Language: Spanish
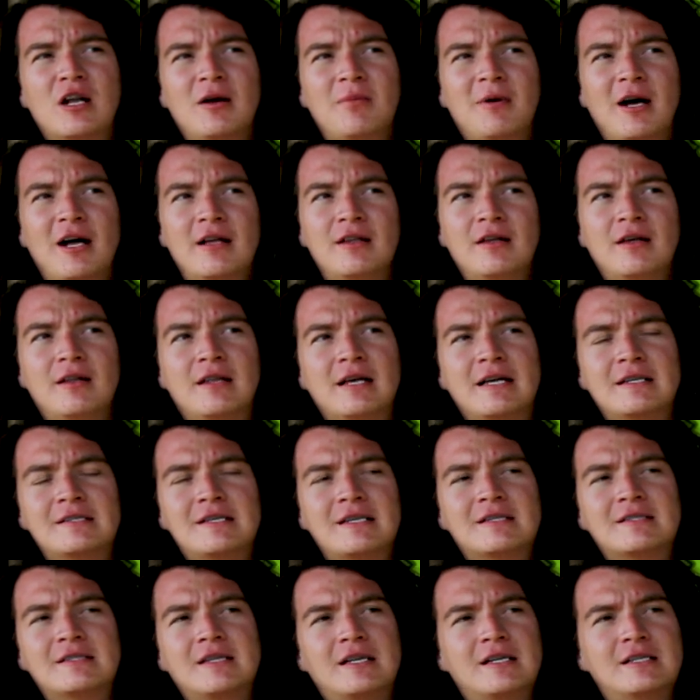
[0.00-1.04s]
del Valle de
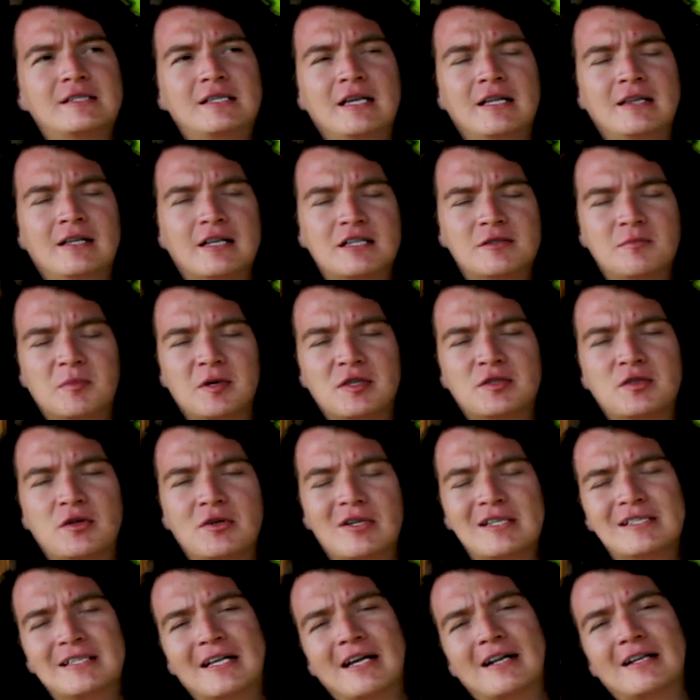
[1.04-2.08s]
esas 300
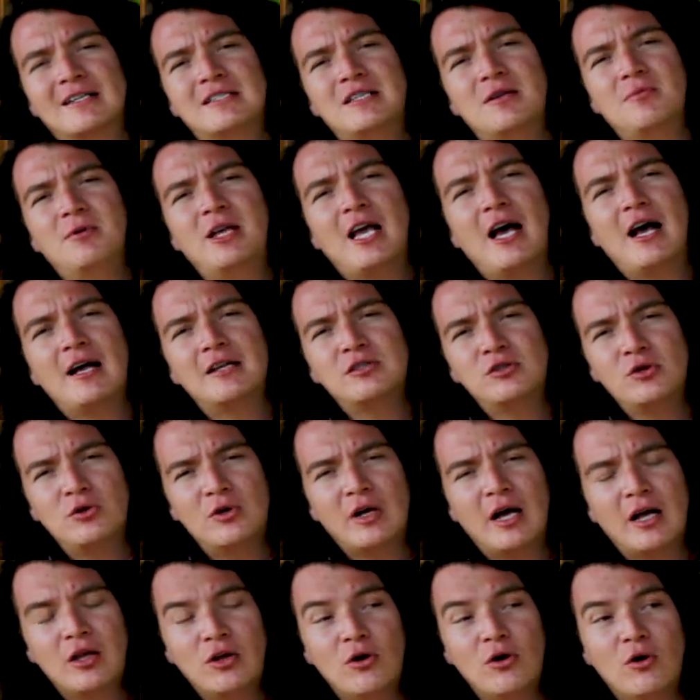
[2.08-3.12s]
personas que recibía hace
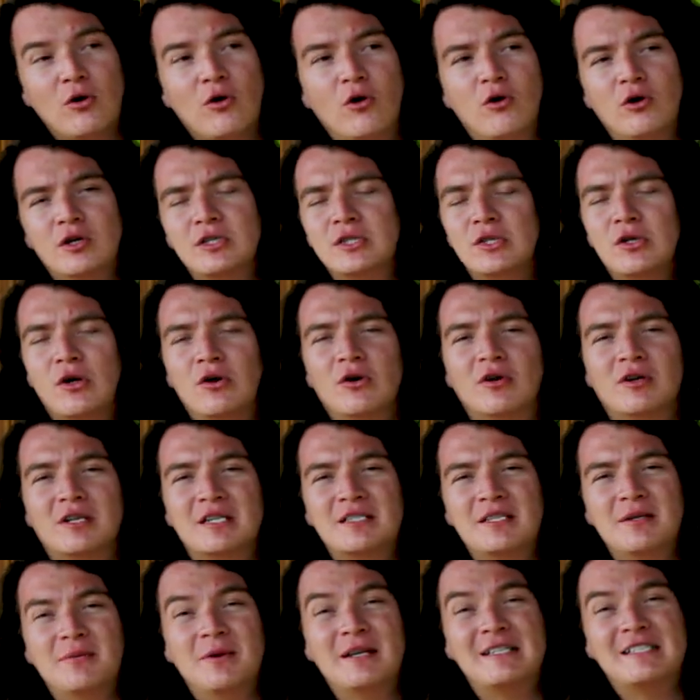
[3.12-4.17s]
un año, hoy solo
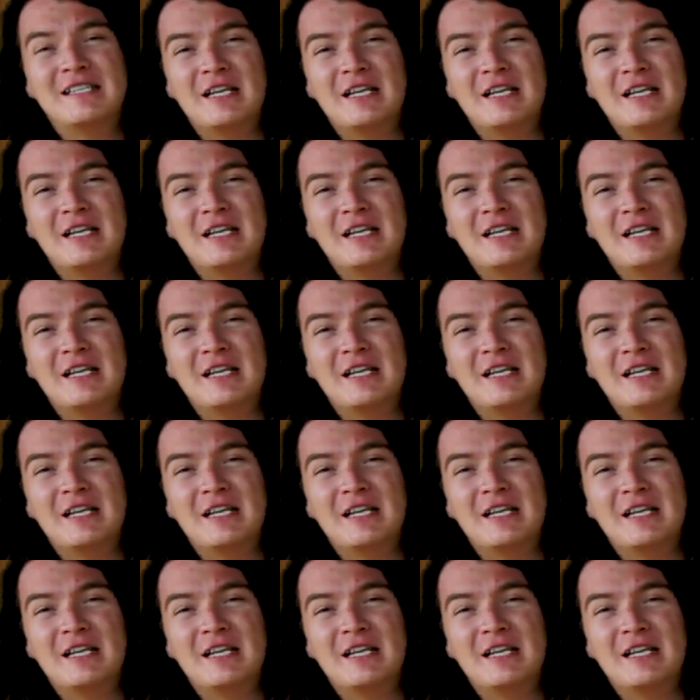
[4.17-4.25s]
recibe